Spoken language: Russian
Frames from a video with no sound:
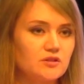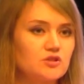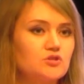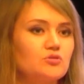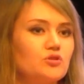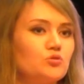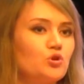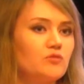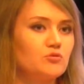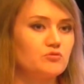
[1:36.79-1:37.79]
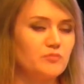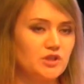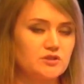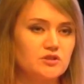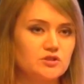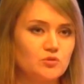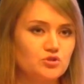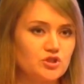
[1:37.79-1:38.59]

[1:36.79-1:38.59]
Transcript: это строить новые медицинские